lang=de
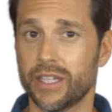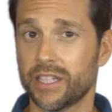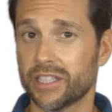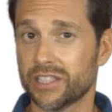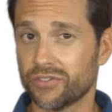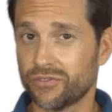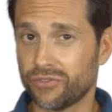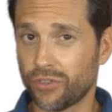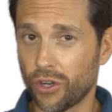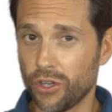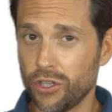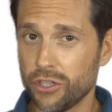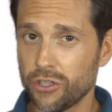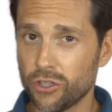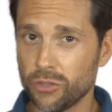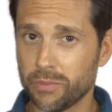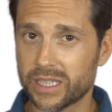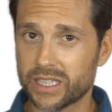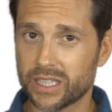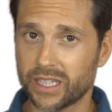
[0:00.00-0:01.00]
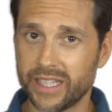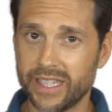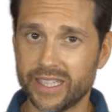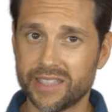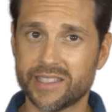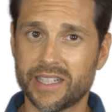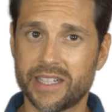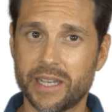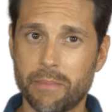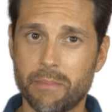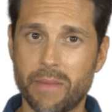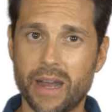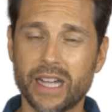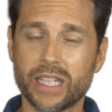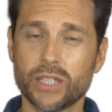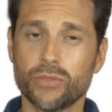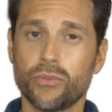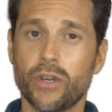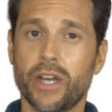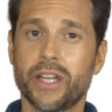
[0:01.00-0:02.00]
das Volk überträgt seine
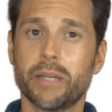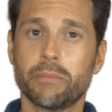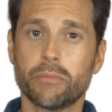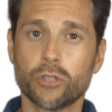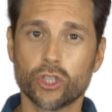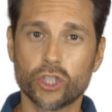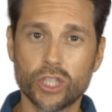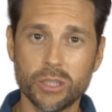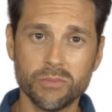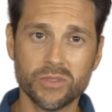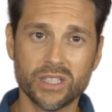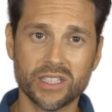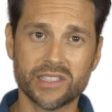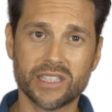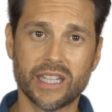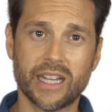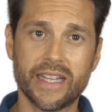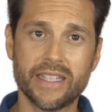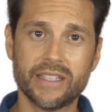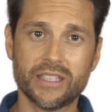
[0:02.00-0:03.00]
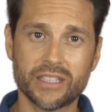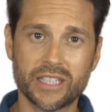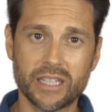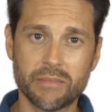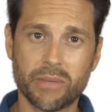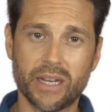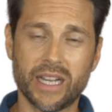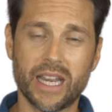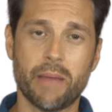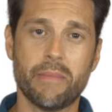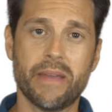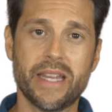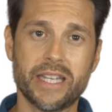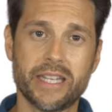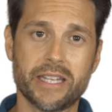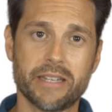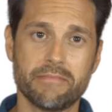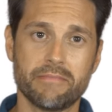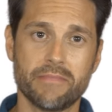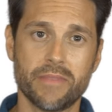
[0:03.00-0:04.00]
Macht für eine bestimmte Zeit den
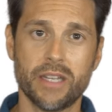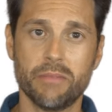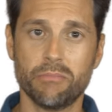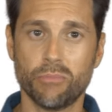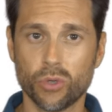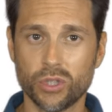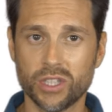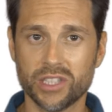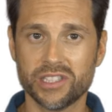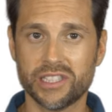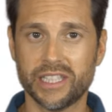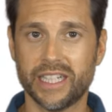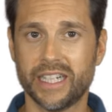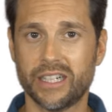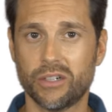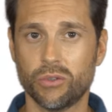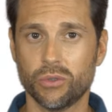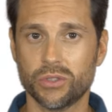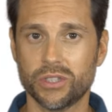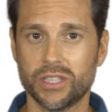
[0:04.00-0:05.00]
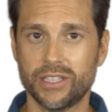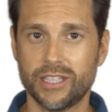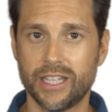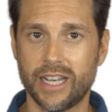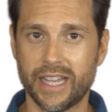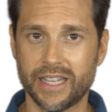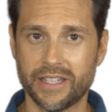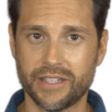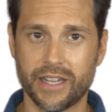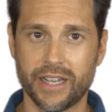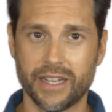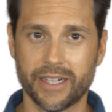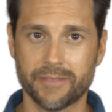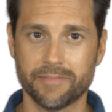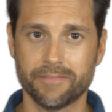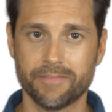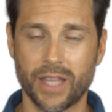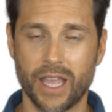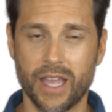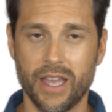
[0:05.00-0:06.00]
Parlamenten, im Bundestag und in den Landtagen.
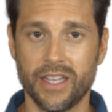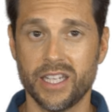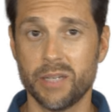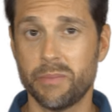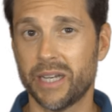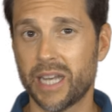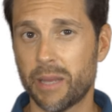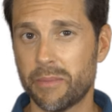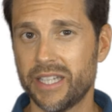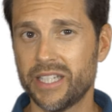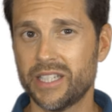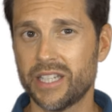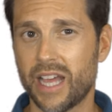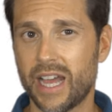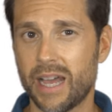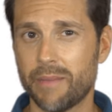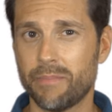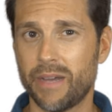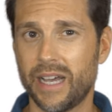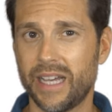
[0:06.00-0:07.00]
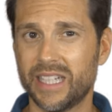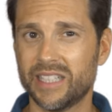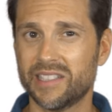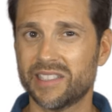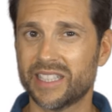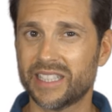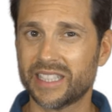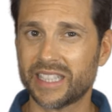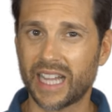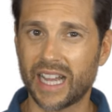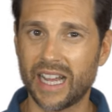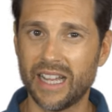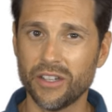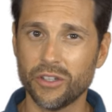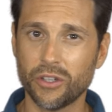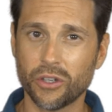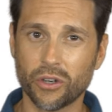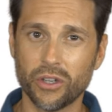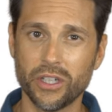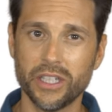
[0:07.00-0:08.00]
Die Parlamente haben eine zentrale
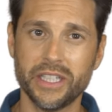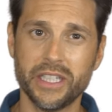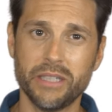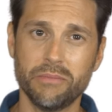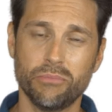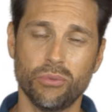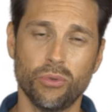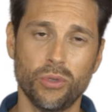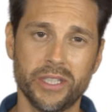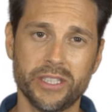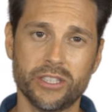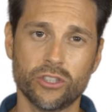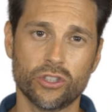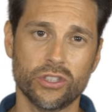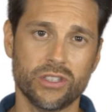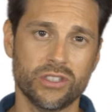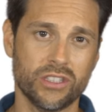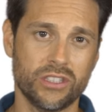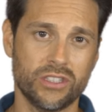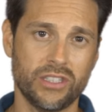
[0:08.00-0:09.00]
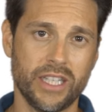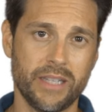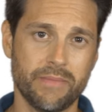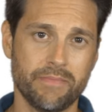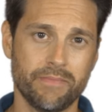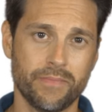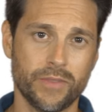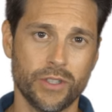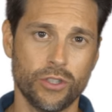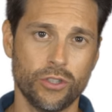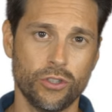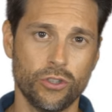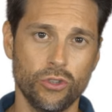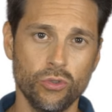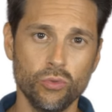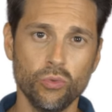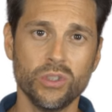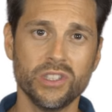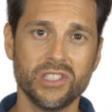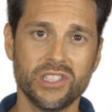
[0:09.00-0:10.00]
Rolle im politischen System.
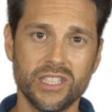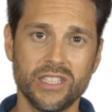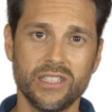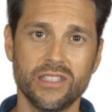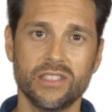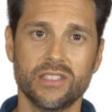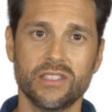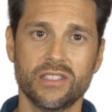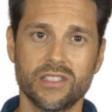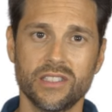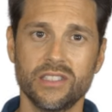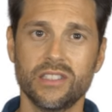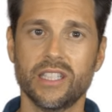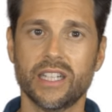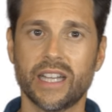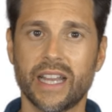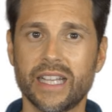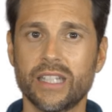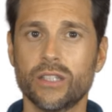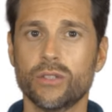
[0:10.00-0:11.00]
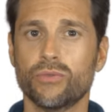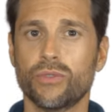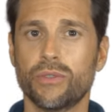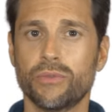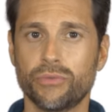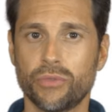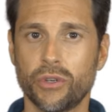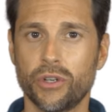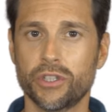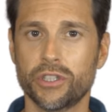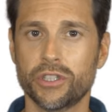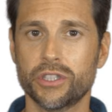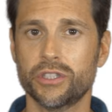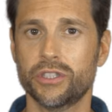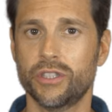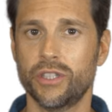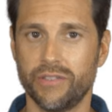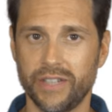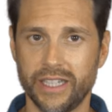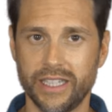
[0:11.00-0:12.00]
Nur sie sind direkt vom Volk
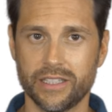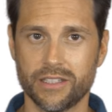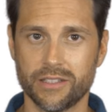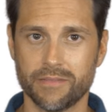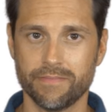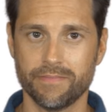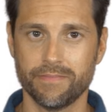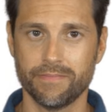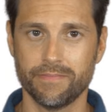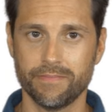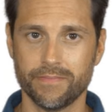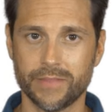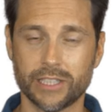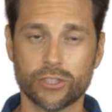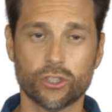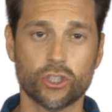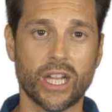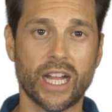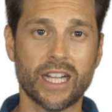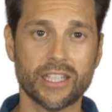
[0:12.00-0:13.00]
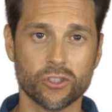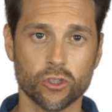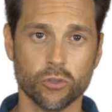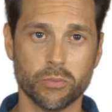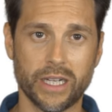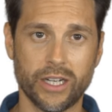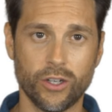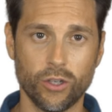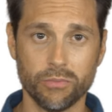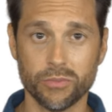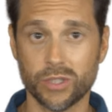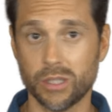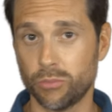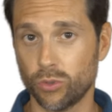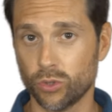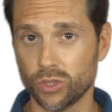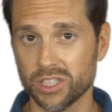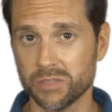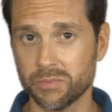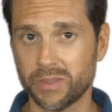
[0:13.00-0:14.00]
gewählt. Das Staatsoberhaupt, der
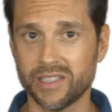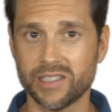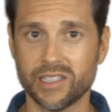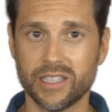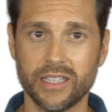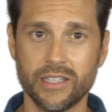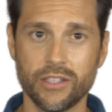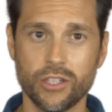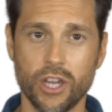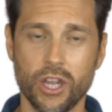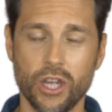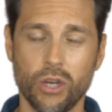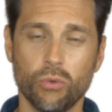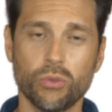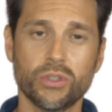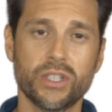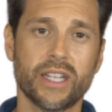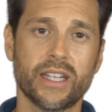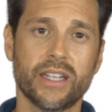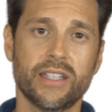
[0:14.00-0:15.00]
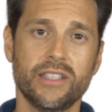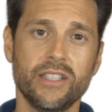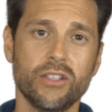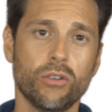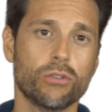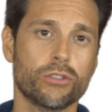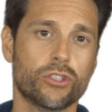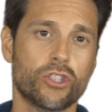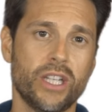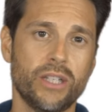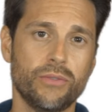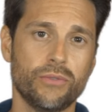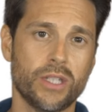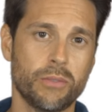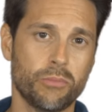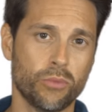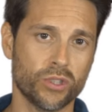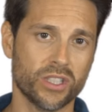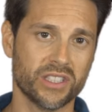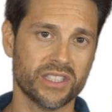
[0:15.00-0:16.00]
Bundespräsident, und der Regierungschef, der
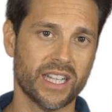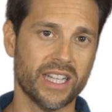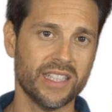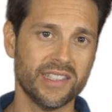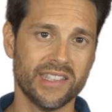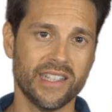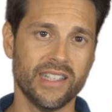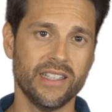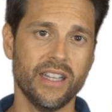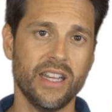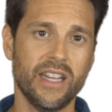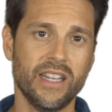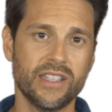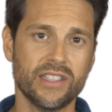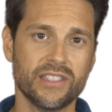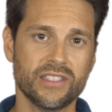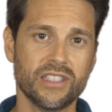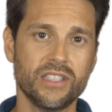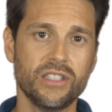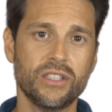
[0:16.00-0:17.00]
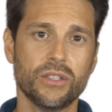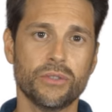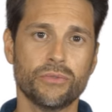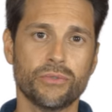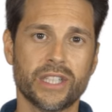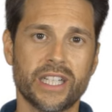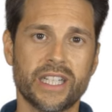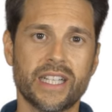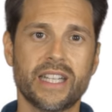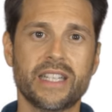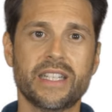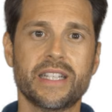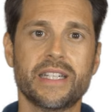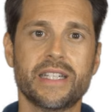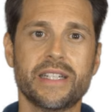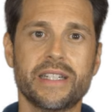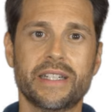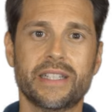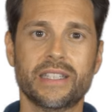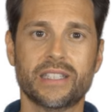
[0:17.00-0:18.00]
Bundeskanzler, sind
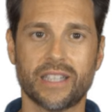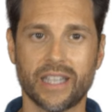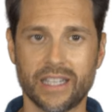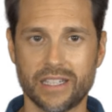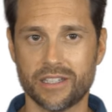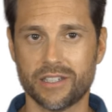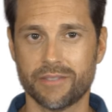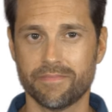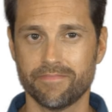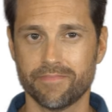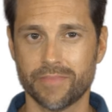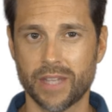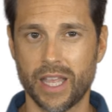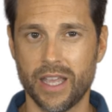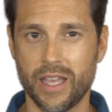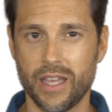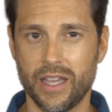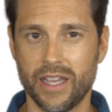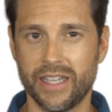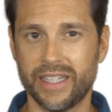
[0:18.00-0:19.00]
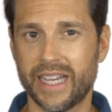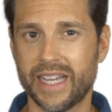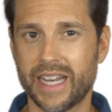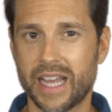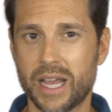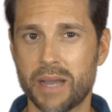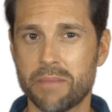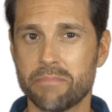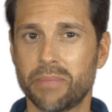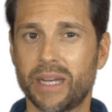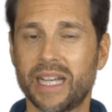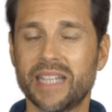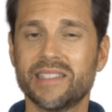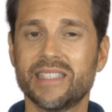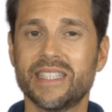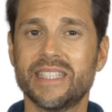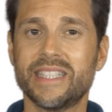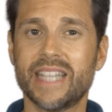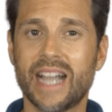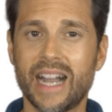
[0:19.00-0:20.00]
voneinander getrennt. In einer
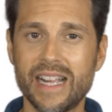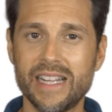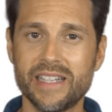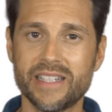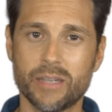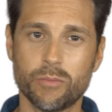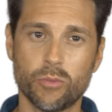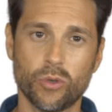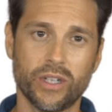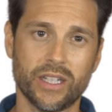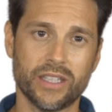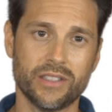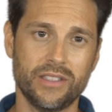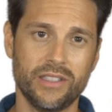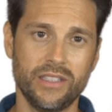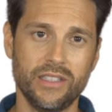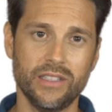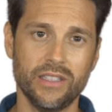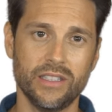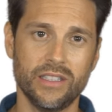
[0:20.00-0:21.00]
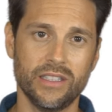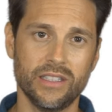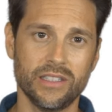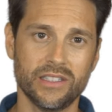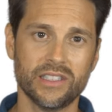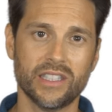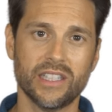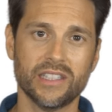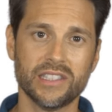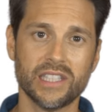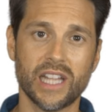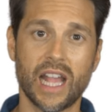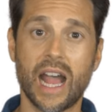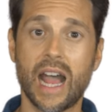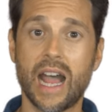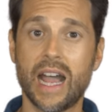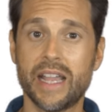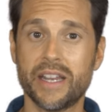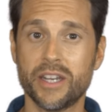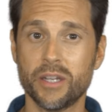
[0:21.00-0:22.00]
präsidialen Demokratie ist das
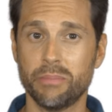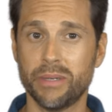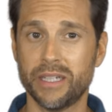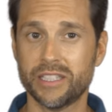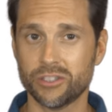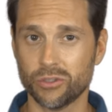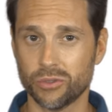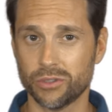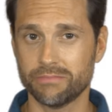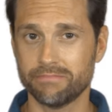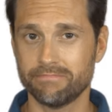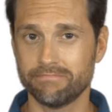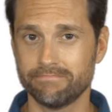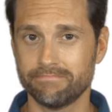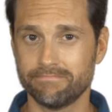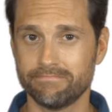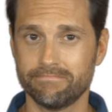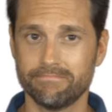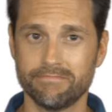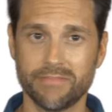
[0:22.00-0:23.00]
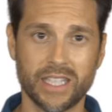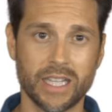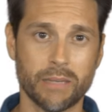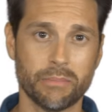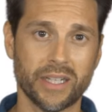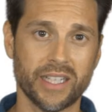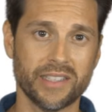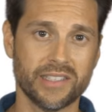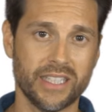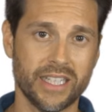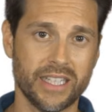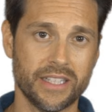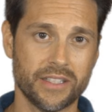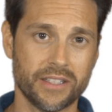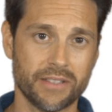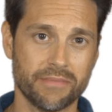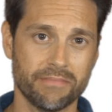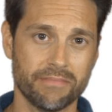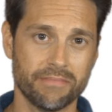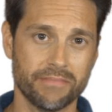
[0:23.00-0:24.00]
eine Person, der
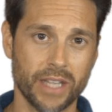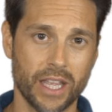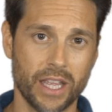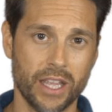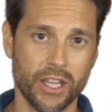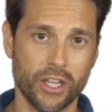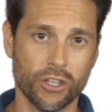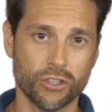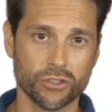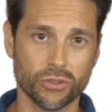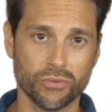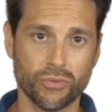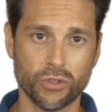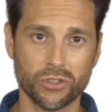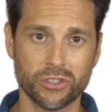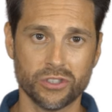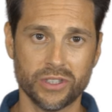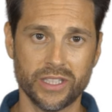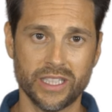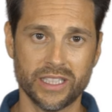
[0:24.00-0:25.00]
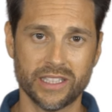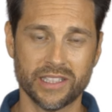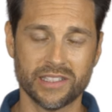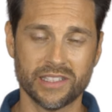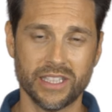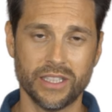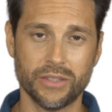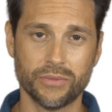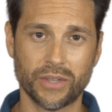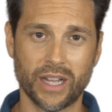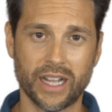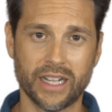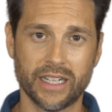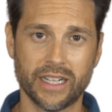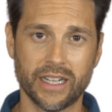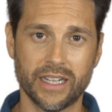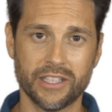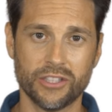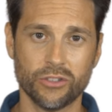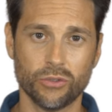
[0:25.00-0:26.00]
Präsident. So funktioniert das in
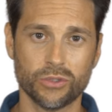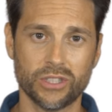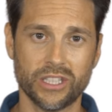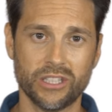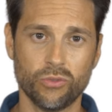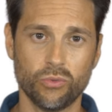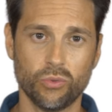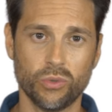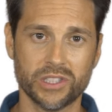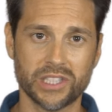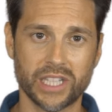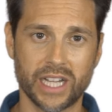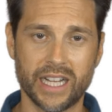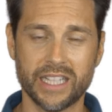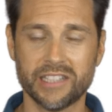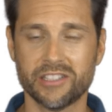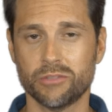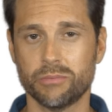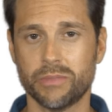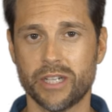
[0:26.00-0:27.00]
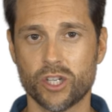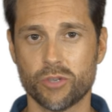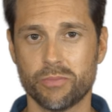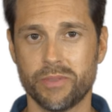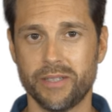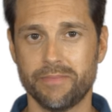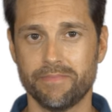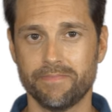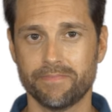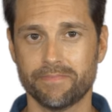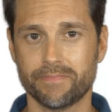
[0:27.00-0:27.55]
Frankreich und den USA zum Beispiel.